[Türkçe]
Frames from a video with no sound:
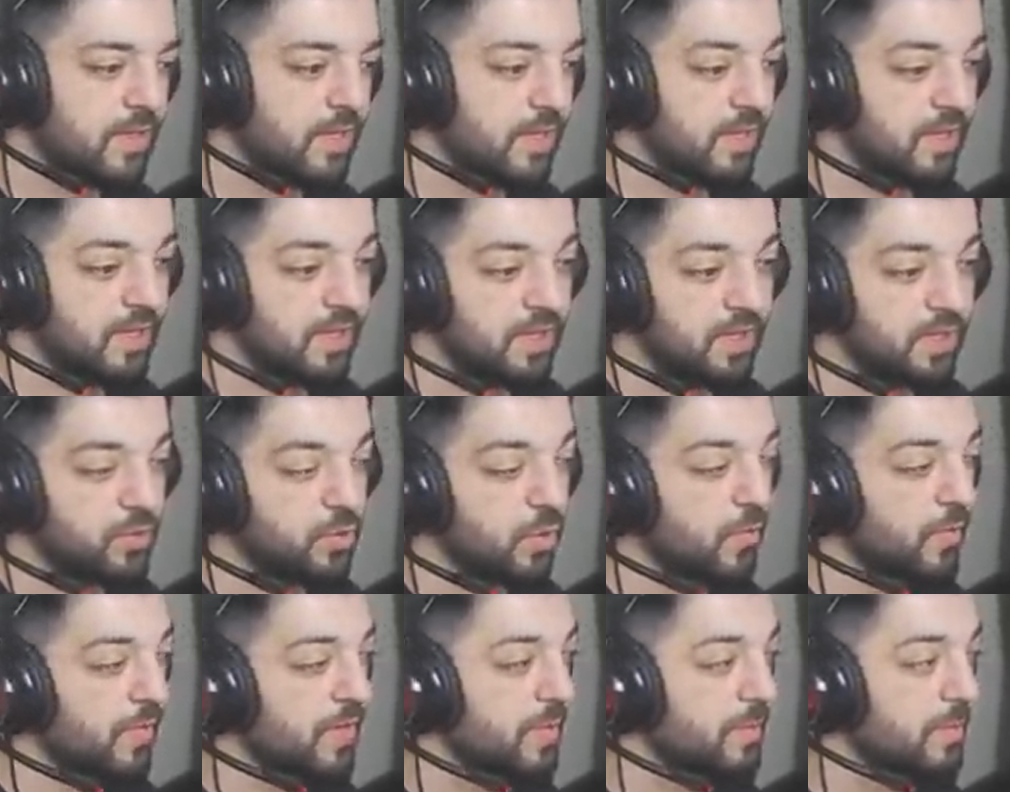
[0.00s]
Ee,
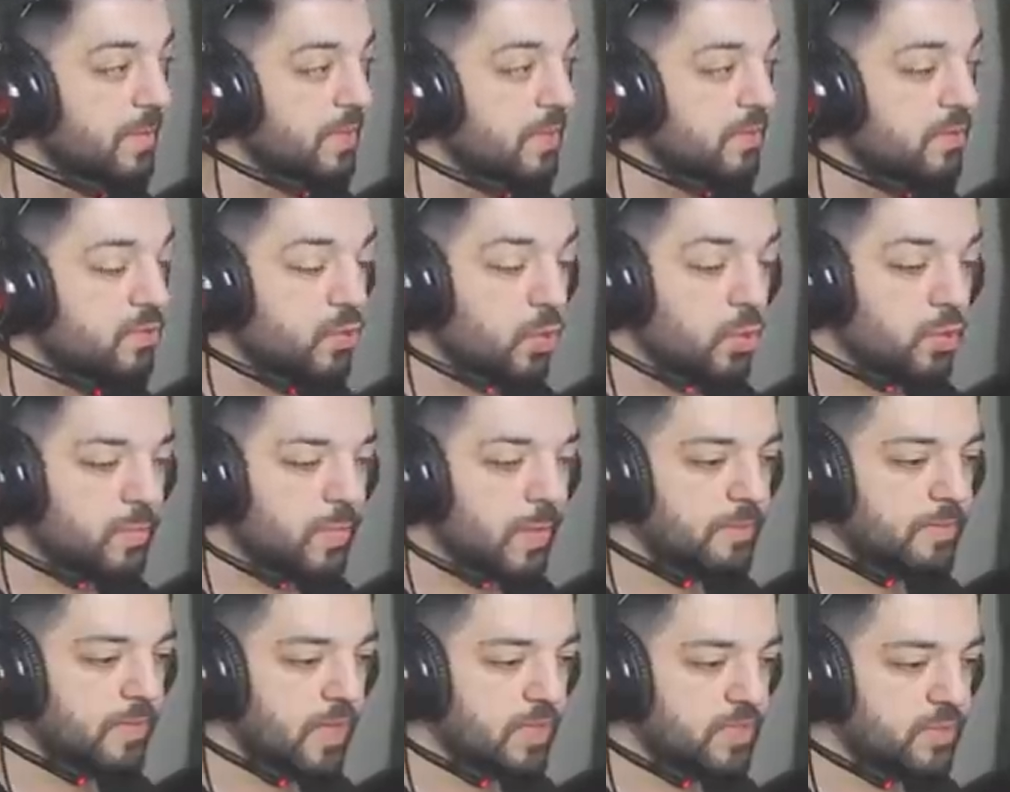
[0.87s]
Nova'yı bir
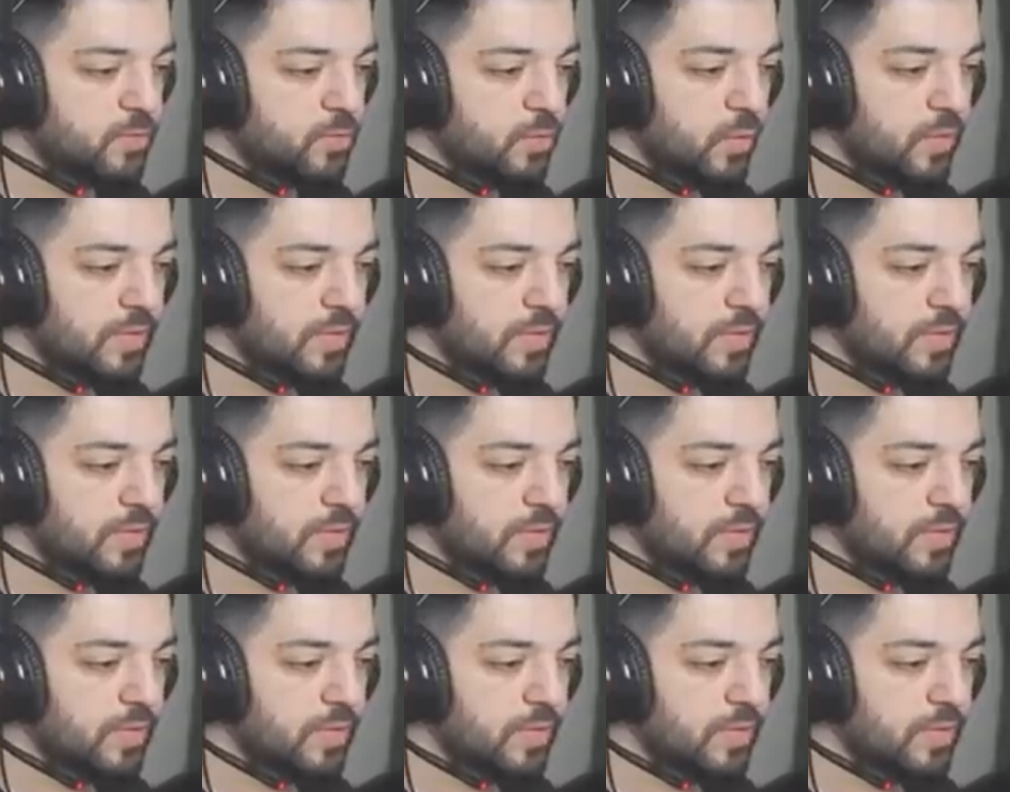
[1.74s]
çökmem lazım.